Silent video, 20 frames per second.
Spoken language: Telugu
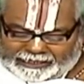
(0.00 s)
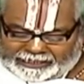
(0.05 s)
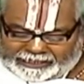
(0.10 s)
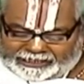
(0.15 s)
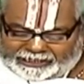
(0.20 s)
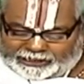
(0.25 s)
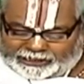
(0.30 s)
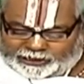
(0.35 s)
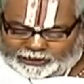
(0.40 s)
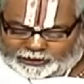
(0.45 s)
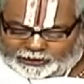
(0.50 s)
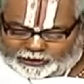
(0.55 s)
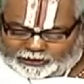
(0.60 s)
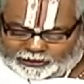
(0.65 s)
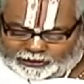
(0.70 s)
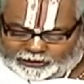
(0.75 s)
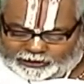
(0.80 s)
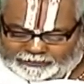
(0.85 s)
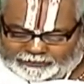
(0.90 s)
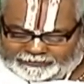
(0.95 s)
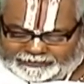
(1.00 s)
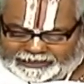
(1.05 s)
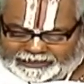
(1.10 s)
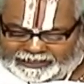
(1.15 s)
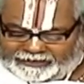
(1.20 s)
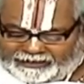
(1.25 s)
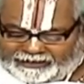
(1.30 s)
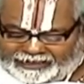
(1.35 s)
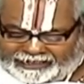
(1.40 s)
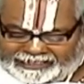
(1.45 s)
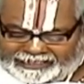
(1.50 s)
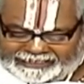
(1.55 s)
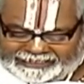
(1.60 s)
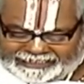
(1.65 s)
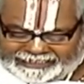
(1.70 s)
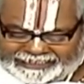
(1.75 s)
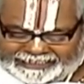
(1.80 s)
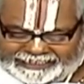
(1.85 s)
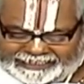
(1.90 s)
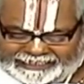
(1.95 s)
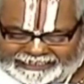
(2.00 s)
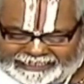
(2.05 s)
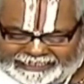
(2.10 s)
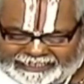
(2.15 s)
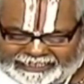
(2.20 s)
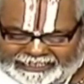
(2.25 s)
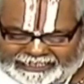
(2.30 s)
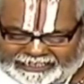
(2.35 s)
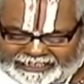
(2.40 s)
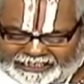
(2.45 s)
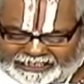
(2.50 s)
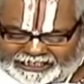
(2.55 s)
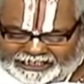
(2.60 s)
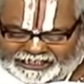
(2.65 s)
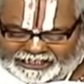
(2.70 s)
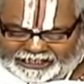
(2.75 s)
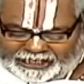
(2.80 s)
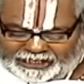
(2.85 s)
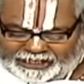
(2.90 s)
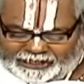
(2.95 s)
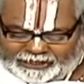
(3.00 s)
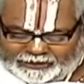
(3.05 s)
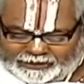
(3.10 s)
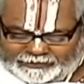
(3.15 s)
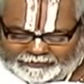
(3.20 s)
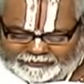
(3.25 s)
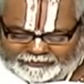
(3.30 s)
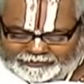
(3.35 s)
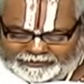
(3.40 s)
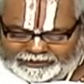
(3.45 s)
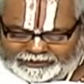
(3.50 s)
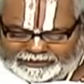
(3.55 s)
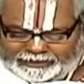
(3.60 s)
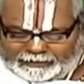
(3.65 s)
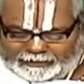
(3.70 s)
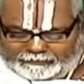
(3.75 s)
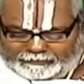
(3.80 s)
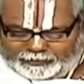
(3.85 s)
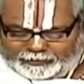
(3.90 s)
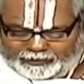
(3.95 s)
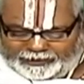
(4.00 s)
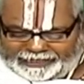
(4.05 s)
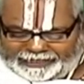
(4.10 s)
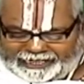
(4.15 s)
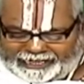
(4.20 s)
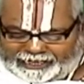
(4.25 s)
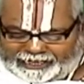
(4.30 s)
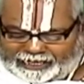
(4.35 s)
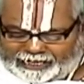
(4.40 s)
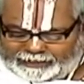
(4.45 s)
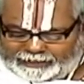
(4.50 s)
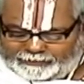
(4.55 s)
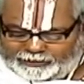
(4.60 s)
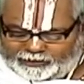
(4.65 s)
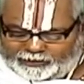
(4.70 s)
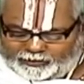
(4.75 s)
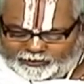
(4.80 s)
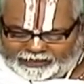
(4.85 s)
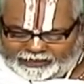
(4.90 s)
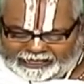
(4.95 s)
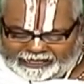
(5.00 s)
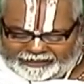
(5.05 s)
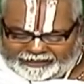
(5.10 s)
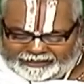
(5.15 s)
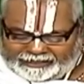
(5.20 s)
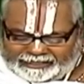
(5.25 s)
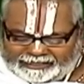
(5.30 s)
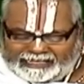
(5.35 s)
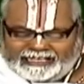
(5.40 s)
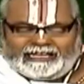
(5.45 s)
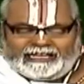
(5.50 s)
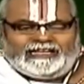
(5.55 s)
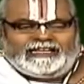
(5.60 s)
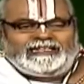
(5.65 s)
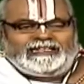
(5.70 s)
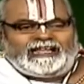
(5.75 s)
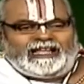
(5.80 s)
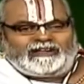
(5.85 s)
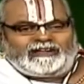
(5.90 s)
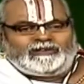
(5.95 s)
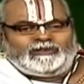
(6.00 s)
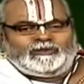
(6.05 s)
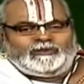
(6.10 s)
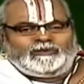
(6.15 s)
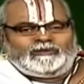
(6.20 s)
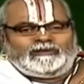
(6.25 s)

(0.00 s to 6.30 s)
ఇన్ను దొట్టం ఇవాళ నుంచి ఇది ఎన్ను ఎప్పుడు ఏ కాలంలో కూడా నాకు